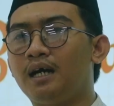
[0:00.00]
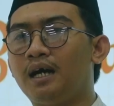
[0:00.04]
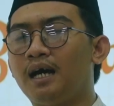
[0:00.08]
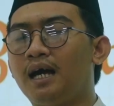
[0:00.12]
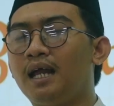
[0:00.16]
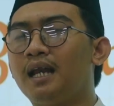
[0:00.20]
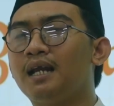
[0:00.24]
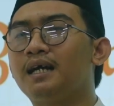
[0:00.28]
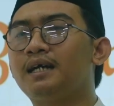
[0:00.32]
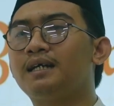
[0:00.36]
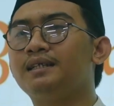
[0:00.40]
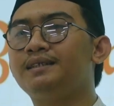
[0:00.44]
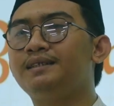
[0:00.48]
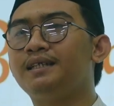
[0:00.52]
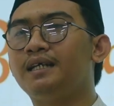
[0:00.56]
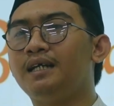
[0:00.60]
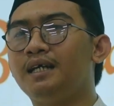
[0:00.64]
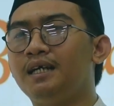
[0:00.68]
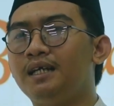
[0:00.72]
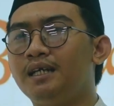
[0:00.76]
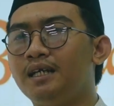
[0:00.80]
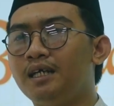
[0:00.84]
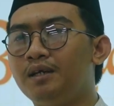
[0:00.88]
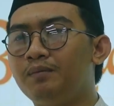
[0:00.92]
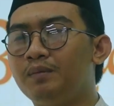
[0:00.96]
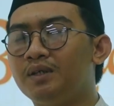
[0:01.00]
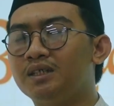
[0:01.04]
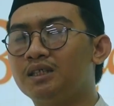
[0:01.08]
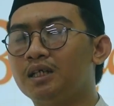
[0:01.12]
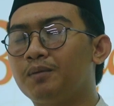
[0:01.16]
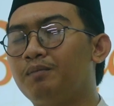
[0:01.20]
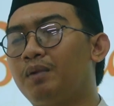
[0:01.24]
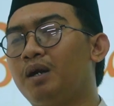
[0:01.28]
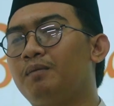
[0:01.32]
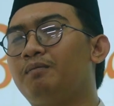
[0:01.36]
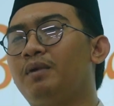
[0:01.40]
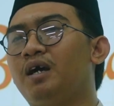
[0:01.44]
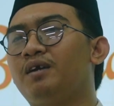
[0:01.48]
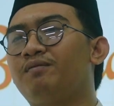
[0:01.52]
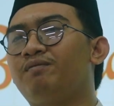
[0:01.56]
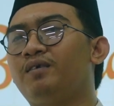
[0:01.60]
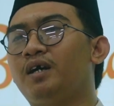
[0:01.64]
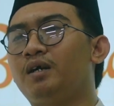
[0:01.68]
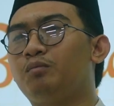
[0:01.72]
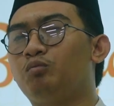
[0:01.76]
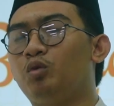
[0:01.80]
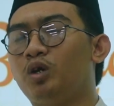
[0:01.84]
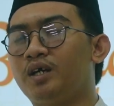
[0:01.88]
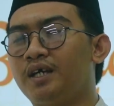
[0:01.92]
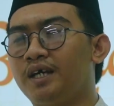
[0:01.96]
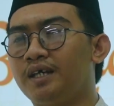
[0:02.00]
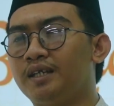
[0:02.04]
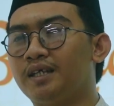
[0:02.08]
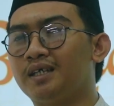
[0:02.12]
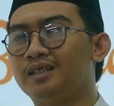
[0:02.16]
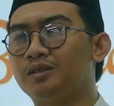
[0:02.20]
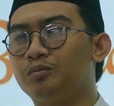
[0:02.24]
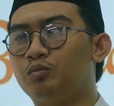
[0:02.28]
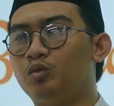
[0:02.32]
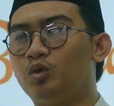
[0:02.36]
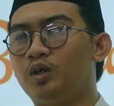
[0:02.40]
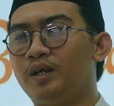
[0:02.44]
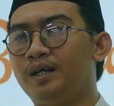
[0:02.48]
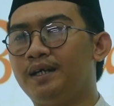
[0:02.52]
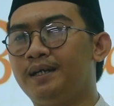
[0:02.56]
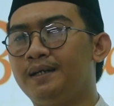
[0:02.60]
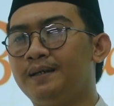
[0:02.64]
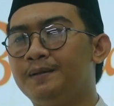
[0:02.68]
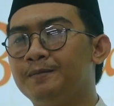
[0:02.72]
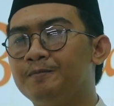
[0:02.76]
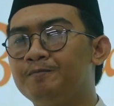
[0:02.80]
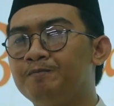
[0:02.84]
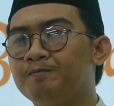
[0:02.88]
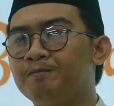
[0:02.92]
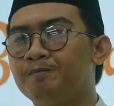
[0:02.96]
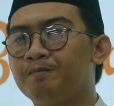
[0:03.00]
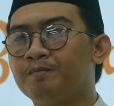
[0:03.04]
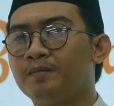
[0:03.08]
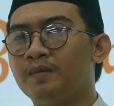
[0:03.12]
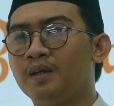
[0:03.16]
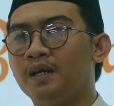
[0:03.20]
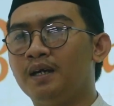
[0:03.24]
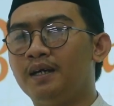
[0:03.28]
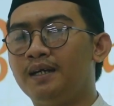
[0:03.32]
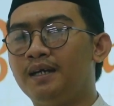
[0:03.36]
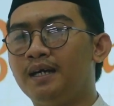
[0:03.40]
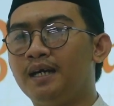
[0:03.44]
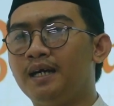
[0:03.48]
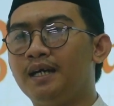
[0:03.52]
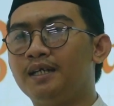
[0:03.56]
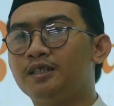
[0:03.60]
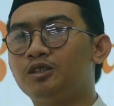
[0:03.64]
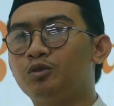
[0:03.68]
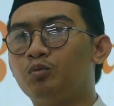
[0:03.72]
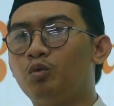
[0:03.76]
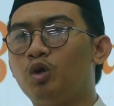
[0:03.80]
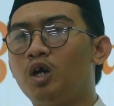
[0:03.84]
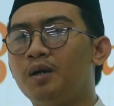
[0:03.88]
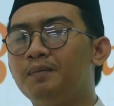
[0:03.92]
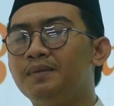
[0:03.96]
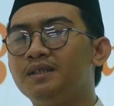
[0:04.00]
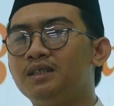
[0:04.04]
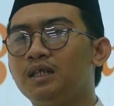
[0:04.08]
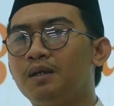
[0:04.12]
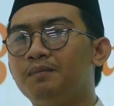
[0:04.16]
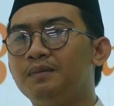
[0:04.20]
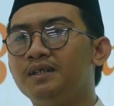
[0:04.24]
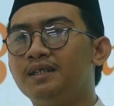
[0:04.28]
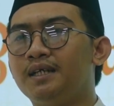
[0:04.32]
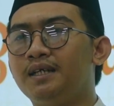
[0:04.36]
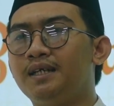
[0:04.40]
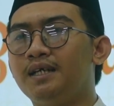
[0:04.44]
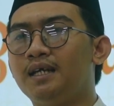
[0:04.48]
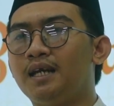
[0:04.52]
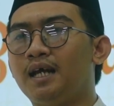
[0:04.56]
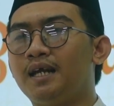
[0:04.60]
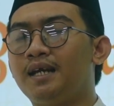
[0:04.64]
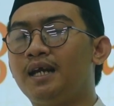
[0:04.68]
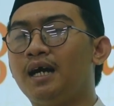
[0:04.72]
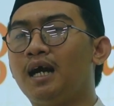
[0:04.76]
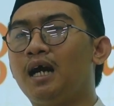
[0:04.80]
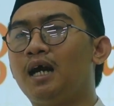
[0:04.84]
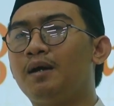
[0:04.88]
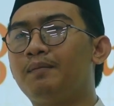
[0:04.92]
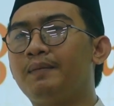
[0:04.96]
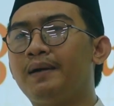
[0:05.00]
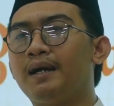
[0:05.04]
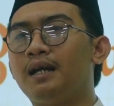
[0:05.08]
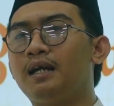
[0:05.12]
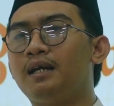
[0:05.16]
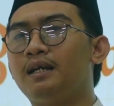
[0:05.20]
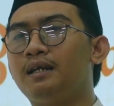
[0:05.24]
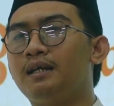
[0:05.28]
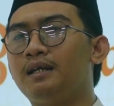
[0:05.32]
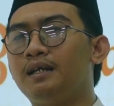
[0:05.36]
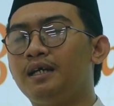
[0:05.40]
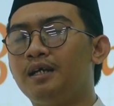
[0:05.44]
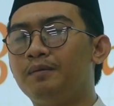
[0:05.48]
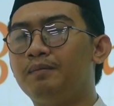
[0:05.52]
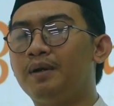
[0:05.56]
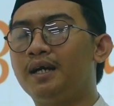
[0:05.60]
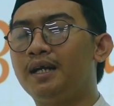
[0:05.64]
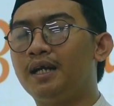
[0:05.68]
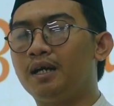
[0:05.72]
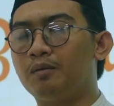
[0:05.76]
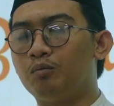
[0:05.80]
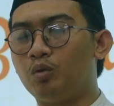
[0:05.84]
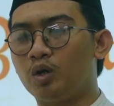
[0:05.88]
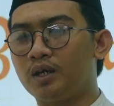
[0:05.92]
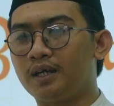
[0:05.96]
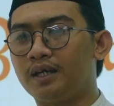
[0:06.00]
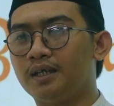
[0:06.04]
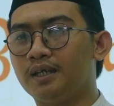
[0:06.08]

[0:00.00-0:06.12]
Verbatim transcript: hal kecil ini bisa bermanfaat buat kita semua dan semoga bisa menjadi ladang amal ibadah buat